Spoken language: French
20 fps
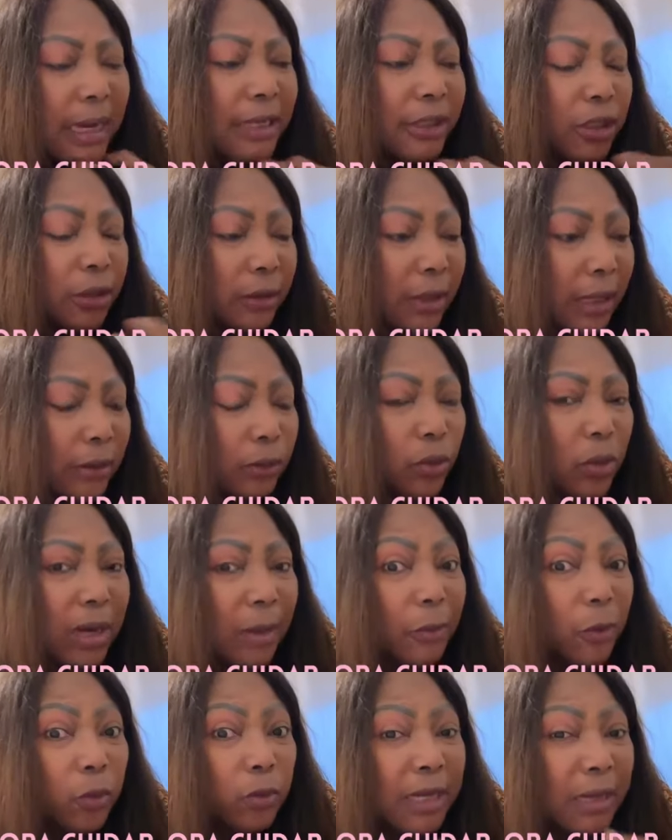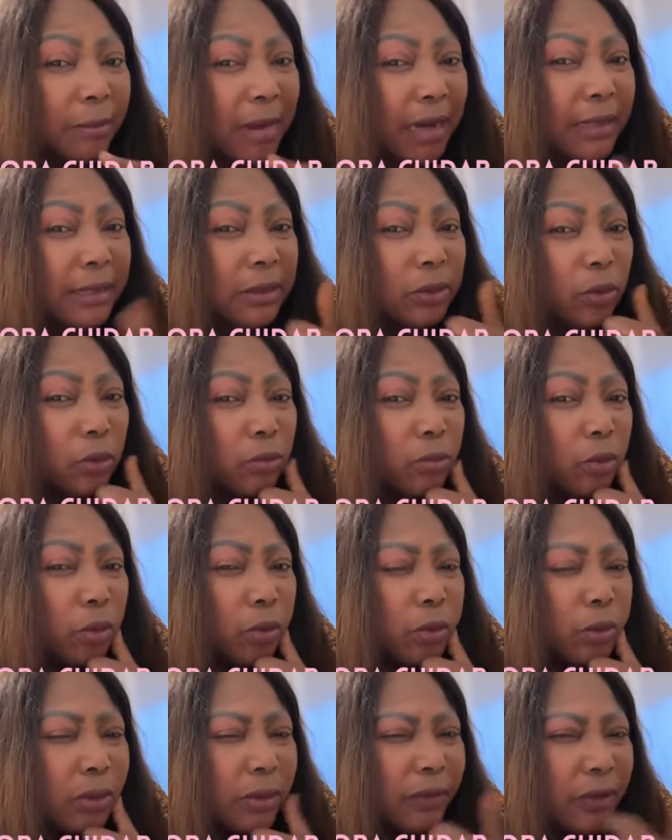Quand je rentre au Cameroun, elle m'a laissé son
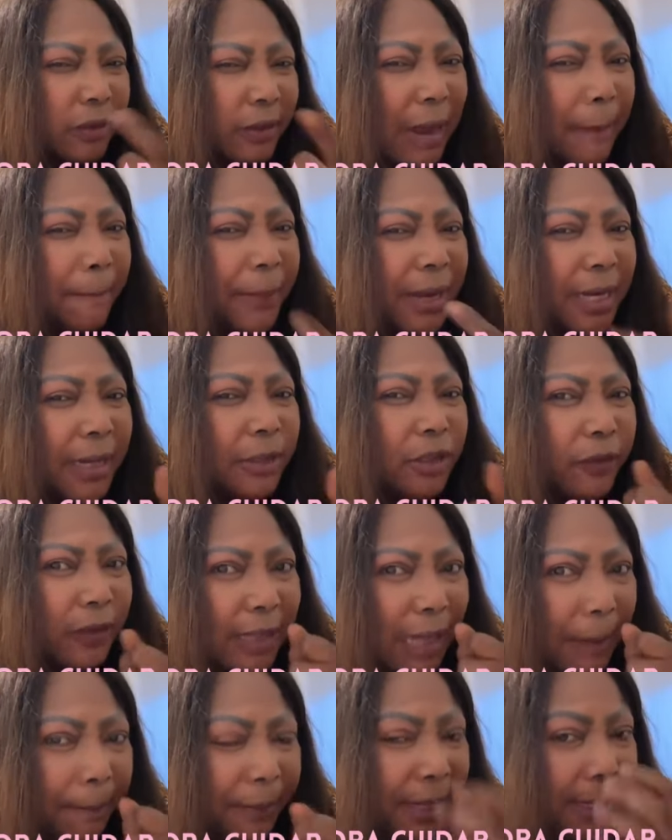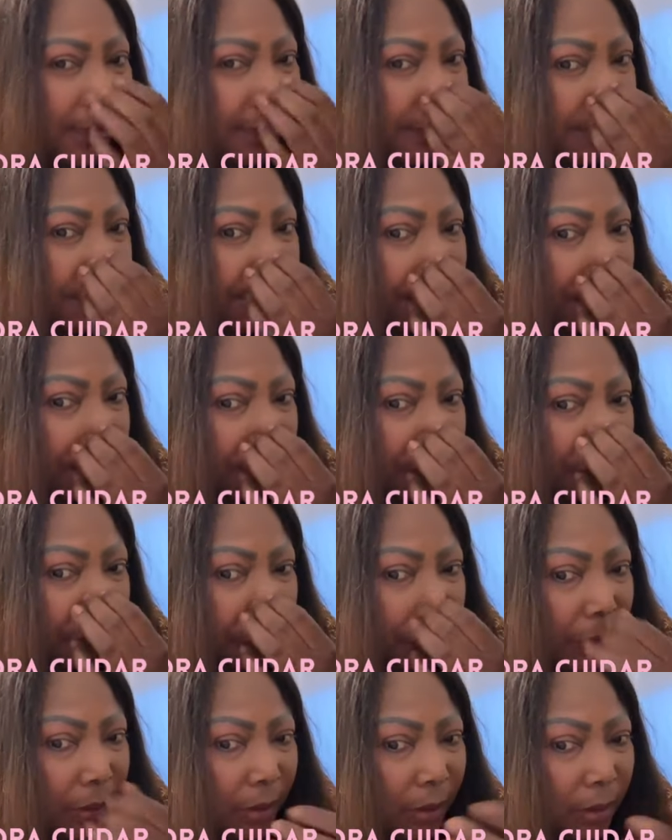numéro. Je vais je vais t'appeler
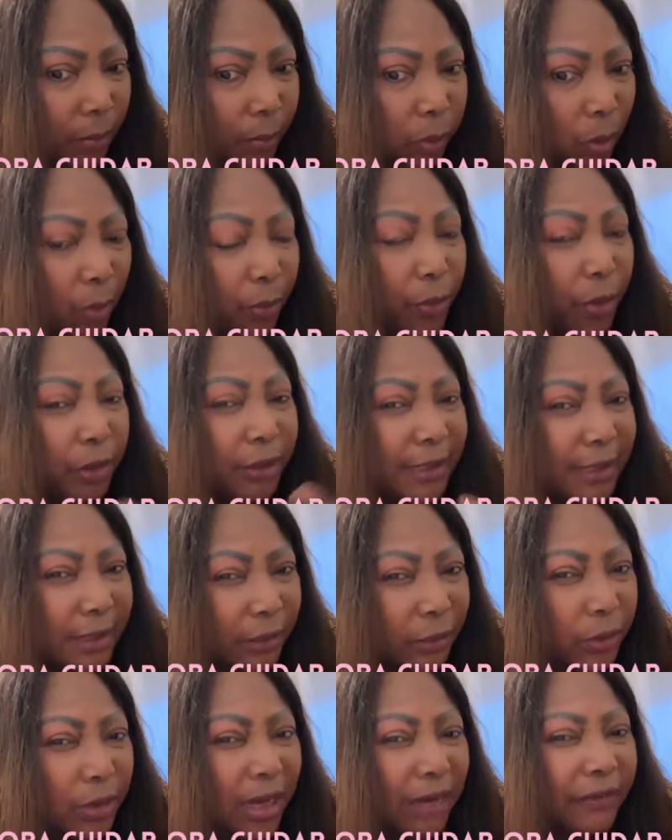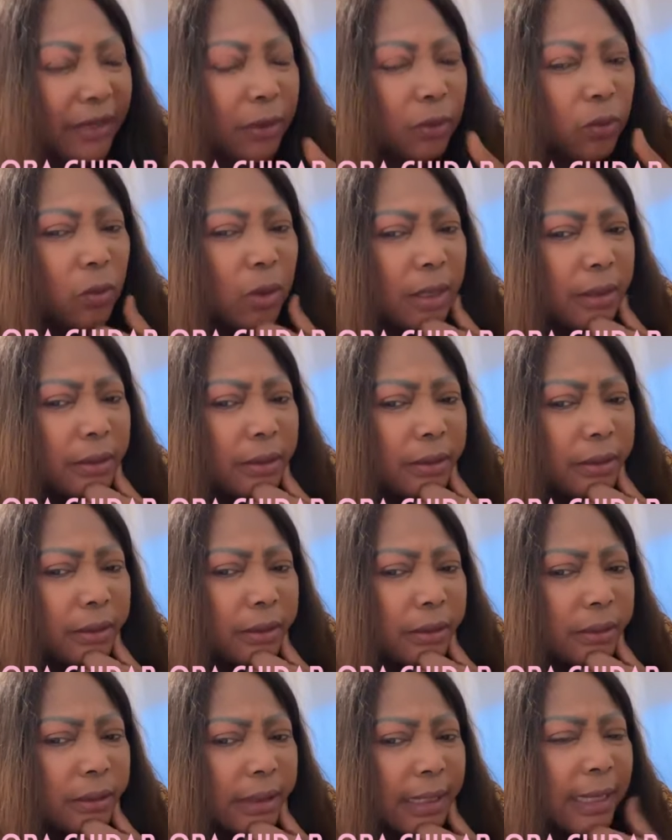pour mieux discuter avec toi
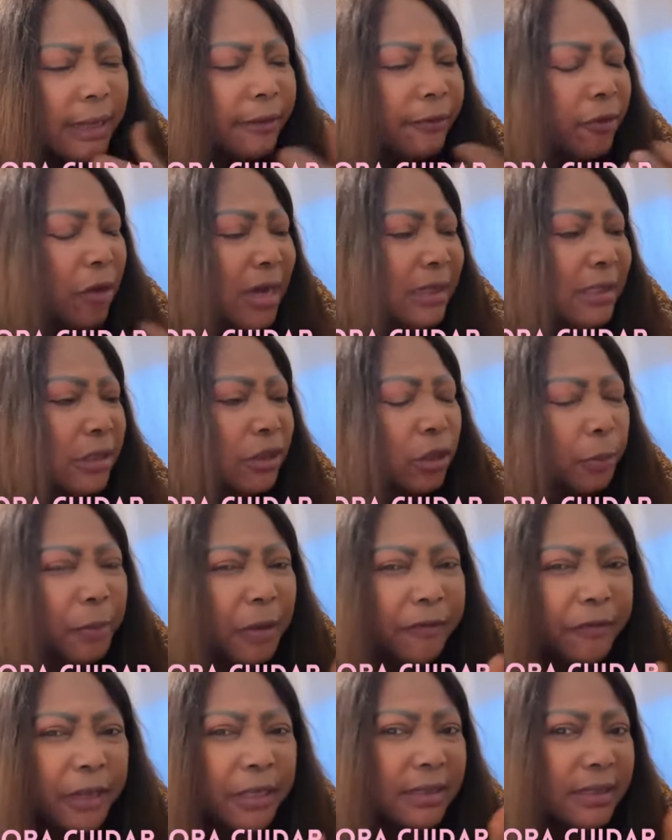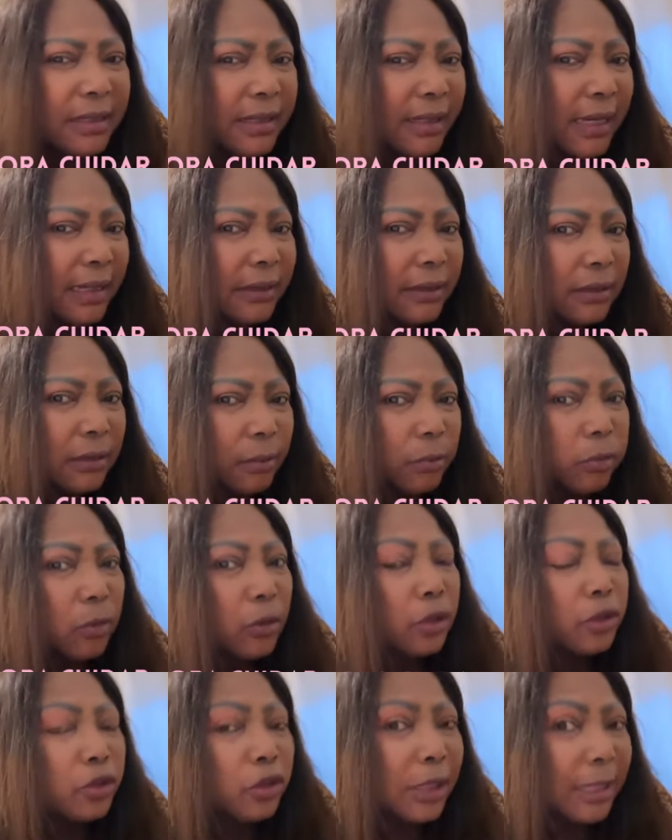et voir si je peux faire un direct pour
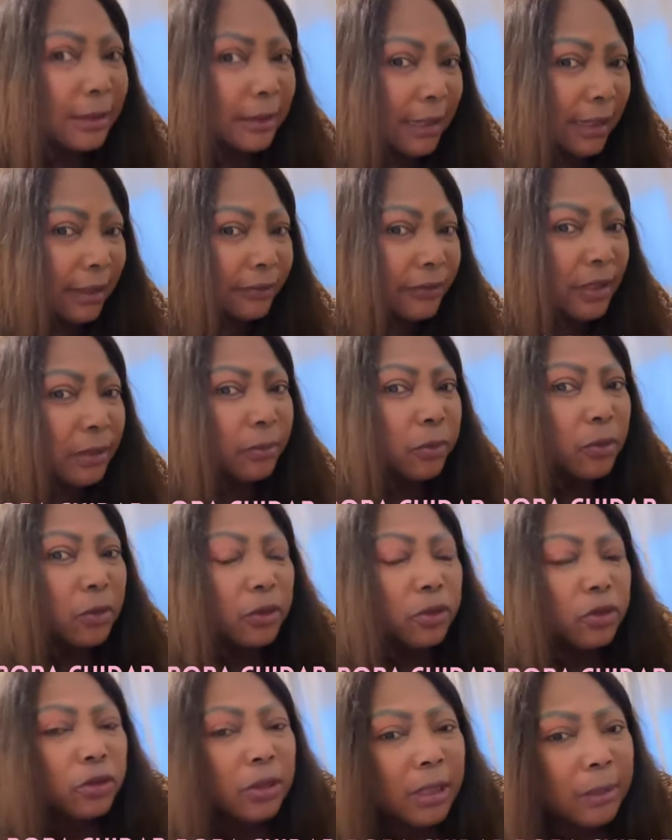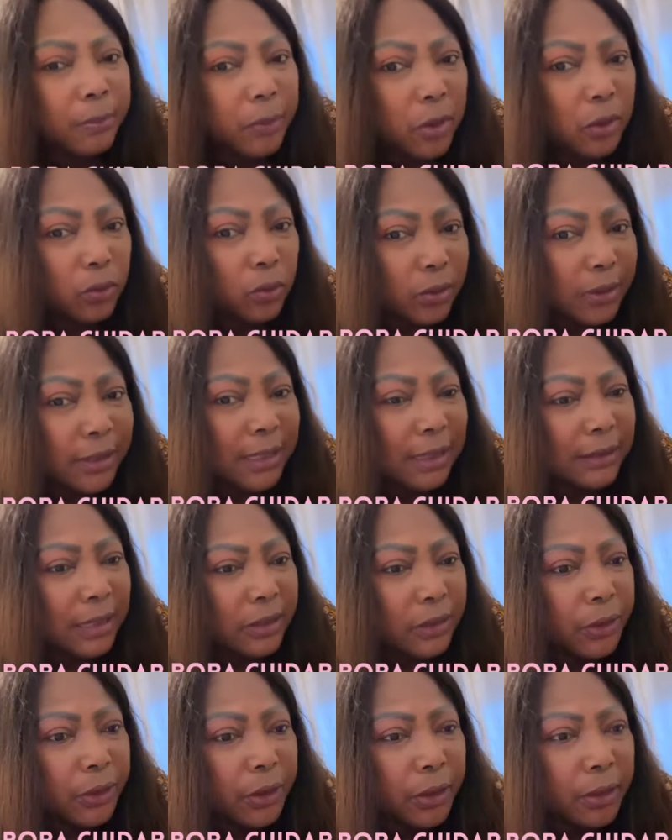que tu interviennes, pour que tu répondes aussi à
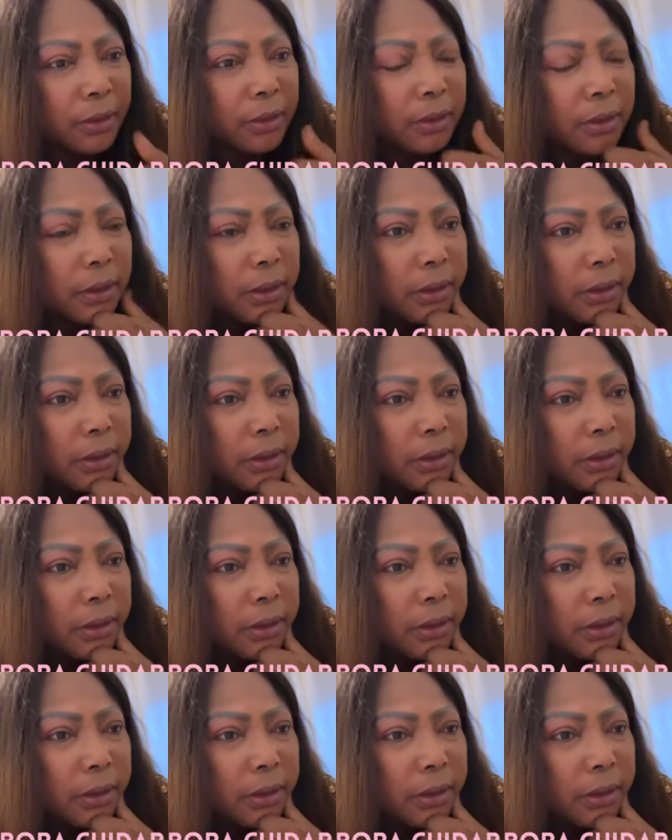ta soeur.